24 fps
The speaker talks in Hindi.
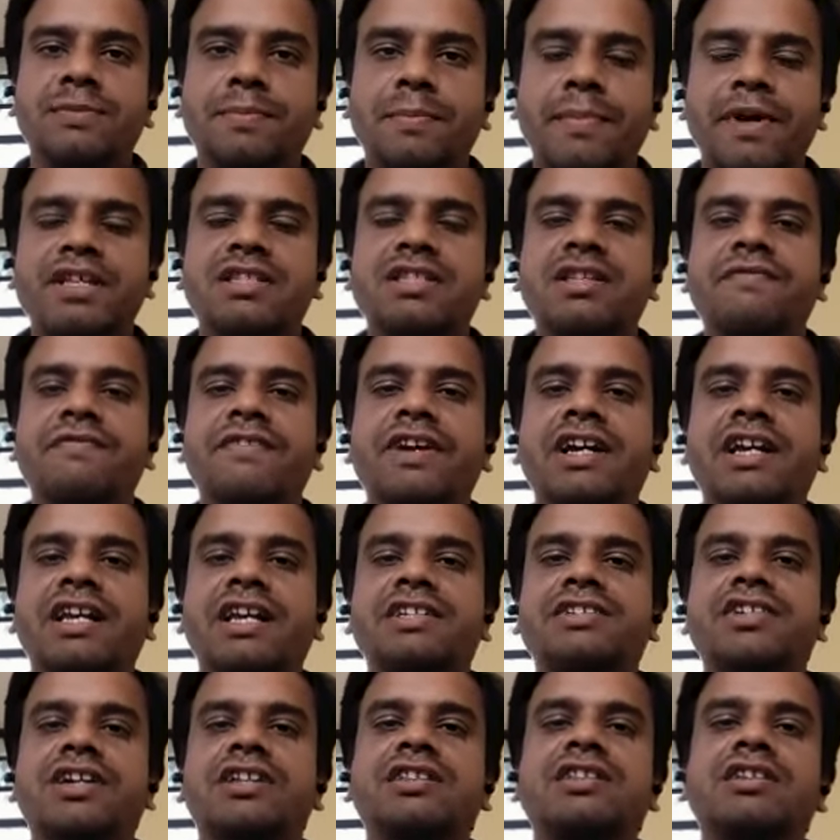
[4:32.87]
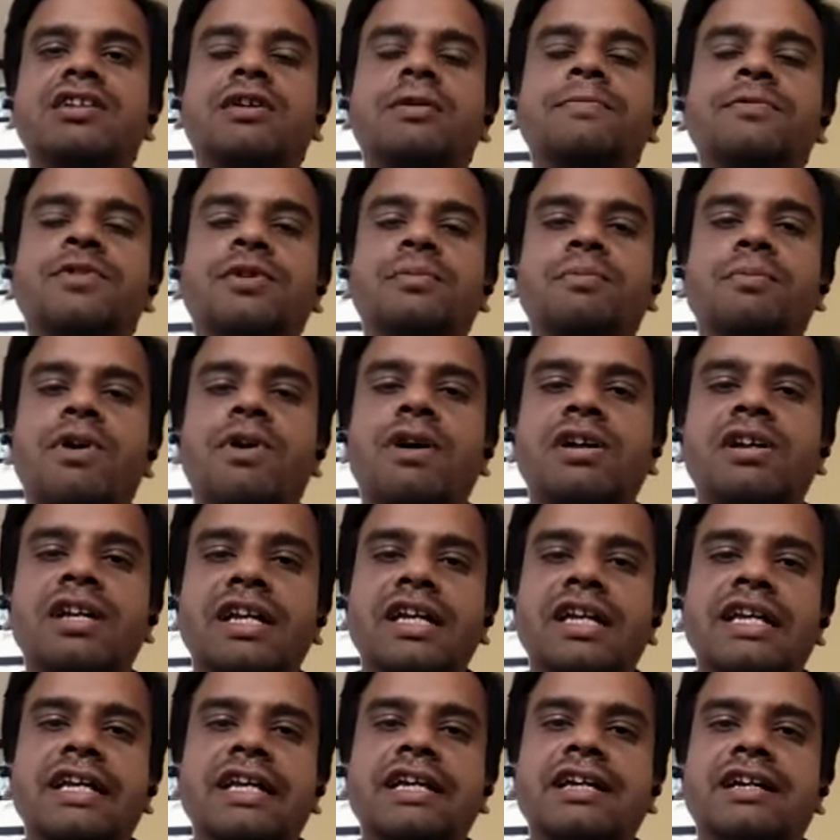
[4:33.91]
स्पेसिफिकली चंद्रगुप्त
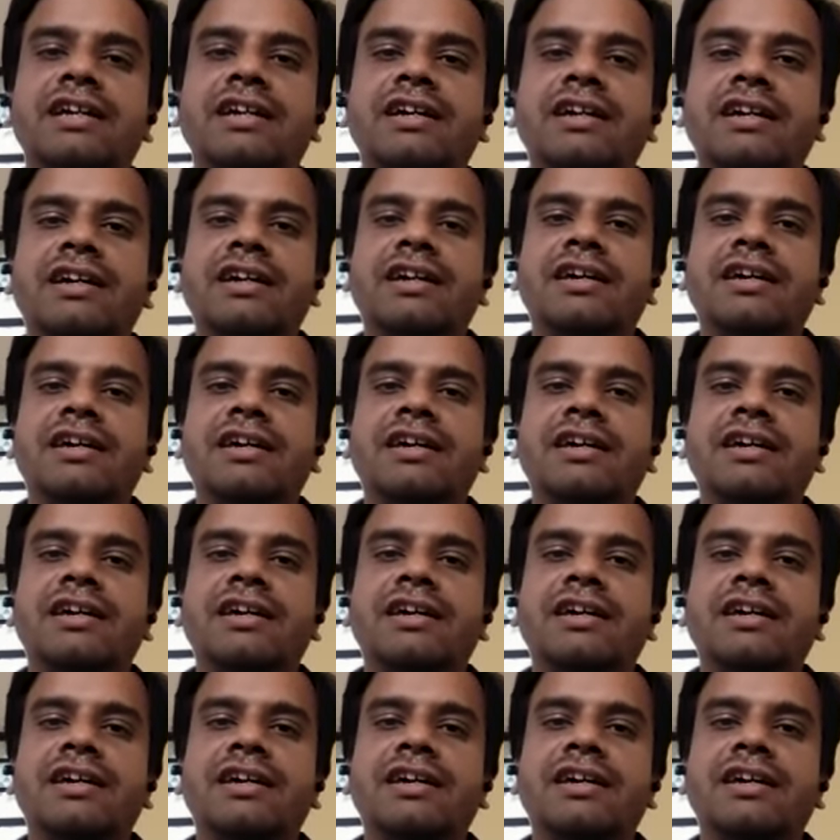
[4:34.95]
मौर्य की